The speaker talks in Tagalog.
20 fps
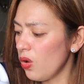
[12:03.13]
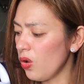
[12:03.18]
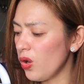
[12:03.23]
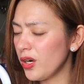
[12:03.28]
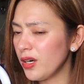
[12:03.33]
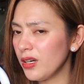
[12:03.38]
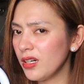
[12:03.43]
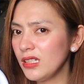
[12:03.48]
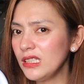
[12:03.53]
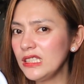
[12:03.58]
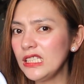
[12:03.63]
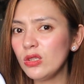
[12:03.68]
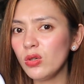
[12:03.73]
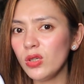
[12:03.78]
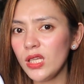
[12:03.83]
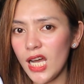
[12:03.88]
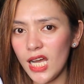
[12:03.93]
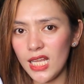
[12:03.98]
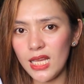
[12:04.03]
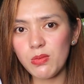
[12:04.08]
Or hindi
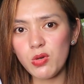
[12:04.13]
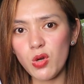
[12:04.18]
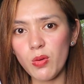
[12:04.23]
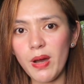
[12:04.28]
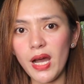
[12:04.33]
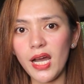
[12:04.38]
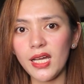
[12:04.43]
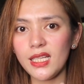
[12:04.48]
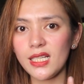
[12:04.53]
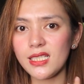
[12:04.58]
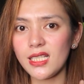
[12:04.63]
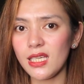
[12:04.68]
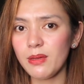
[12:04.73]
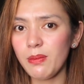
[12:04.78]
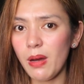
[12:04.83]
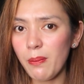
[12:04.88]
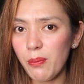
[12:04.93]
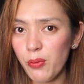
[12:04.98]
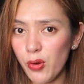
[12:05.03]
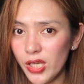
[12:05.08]
ko lang alam ko baka nasa
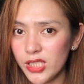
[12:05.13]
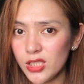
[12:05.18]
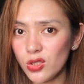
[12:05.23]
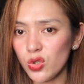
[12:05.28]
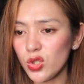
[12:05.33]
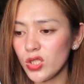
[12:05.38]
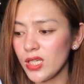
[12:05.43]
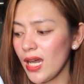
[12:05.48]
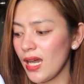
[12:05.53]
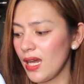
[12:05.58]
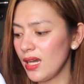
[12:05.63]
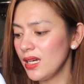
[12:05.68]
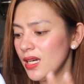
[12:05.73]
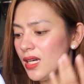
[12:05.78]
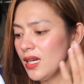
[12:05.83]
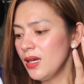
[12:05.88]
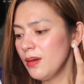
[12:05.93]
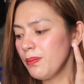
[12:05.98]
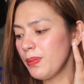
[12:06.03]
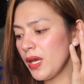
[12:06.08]
ibang pwesto siya.
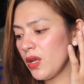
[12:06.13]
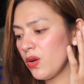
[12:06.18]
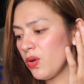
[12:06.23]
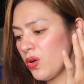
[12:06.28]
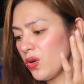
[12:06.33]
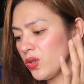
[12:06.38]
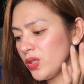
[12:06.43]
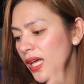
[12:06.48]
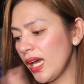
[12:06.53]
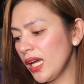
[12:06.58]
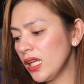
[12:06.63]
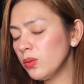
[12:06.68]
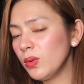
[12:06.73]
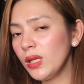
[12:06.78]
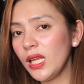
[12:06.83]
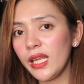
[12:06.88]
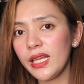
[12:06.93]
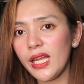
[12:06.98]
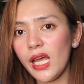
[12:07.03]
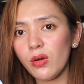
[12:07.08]
Pero dahil
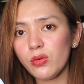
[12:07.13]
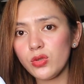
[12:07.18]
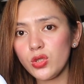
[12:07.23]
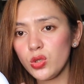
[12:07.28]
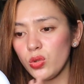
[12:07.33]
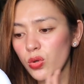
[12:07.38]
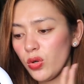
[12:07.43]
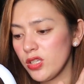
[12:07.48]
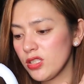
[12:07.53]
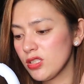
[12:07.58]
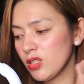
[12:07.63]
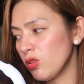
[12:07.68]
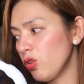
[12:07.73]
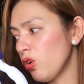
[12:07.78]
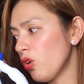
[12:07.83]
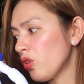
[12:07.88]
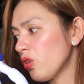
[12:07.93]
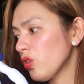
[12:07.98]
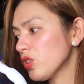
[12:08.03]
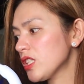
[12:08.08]
wala na akong choice,
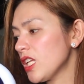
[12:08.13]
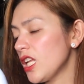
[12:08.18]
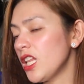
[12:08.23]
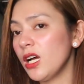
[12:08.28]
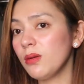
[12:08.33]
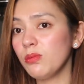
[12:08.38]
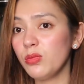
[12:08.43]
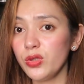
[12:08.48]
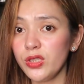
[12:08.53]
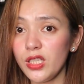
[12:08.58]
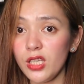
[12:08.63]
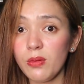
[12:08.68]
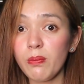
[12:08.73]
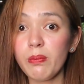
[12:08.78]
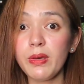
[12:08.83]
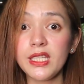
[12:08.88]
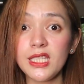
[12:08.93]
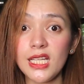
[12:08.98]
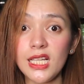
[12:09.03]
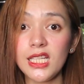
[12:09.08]
Clorox na lang muna
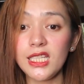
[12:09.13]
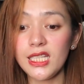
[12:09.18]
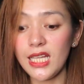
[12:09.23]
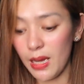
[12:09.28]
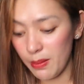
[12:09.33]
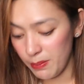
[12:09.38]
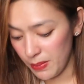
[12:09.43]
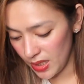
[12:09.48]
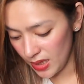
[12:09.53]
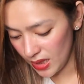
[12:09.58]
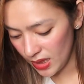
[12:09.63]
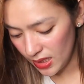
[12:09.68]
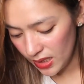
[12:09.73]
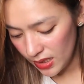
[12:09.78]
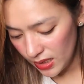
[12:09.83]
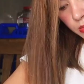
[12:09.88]
yung binili namin.